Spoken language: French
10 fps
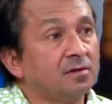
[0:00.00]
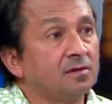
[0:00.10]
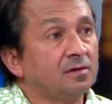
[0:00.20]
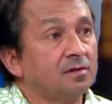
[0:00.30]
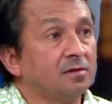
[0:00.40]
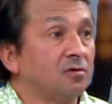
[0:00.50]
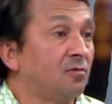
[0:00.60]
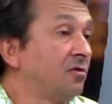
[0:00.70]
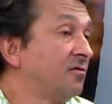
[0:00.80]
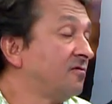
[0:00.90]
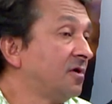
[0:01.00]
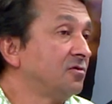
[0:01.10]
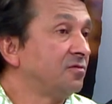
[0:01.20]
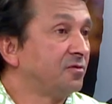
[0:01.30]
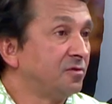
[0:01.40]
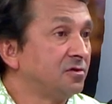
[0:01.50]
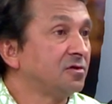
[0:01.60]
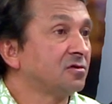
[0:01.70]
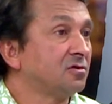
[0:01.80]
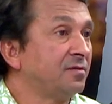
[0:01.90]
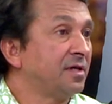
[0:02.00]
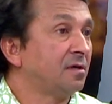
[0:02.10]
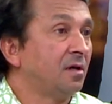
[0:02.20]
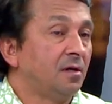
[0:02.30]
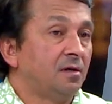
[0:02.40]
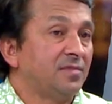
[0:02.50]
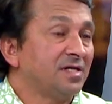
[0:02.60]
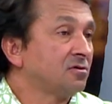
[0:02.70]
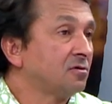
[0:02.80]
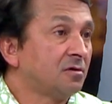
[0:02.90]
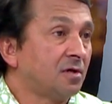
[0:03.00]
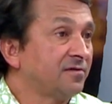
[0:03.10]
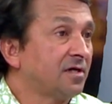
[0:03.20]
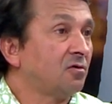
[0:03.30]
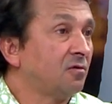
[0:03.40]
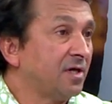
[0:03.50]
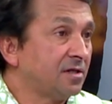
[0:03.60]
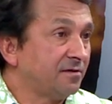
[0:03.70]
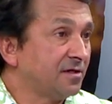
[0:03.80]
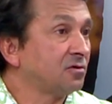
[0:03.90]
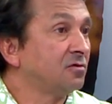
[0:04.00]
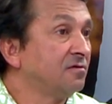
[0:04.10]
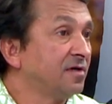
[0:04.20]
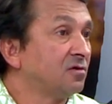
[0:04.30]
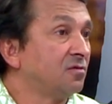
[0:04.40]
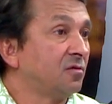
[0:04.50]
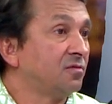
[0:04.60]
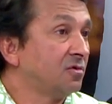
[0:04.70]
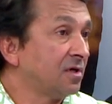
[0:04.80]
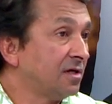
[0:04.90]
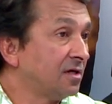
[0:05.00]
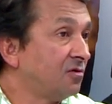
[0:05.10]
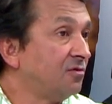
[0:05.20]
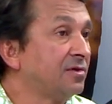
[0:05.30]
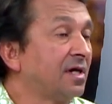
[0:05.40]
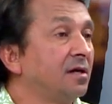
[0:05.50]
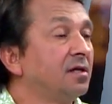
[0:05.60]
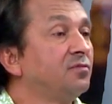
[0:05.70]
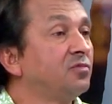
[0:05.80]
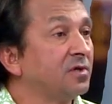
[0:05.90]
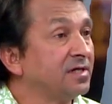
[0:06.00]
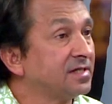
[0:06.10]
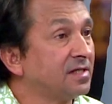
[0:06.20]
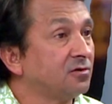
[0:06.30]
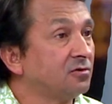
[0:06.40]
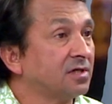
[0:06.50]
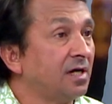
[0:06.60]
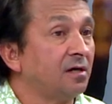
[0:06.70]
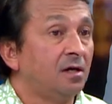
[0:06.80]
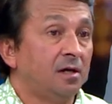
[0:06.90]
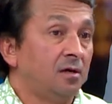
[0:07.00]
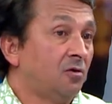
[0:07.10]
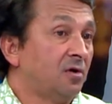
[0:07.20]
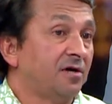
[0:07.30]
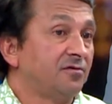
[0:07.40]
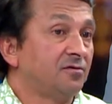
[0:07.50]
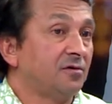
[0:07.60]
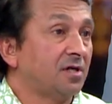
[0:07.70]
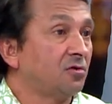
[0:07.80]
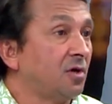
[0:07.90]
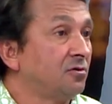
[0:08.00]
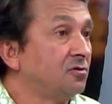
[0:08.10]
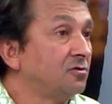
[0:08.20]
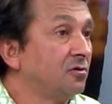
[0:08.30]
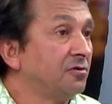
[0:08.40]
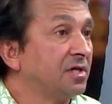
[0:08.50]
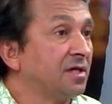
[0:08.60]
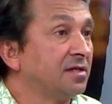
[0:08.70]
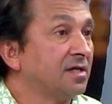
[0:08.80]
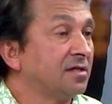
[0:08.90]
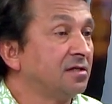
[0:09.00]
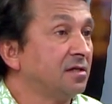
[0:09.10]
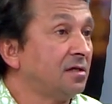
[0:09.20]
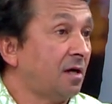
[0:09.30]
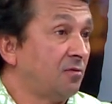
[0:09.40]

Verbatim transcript: euh, comme on le voit depuis plusieurs semaines, passe son temps à faire campagne avec son gouvernement pour les communales et pour les sénatoriales. On l'a vu à Toahutu le week-end dernier,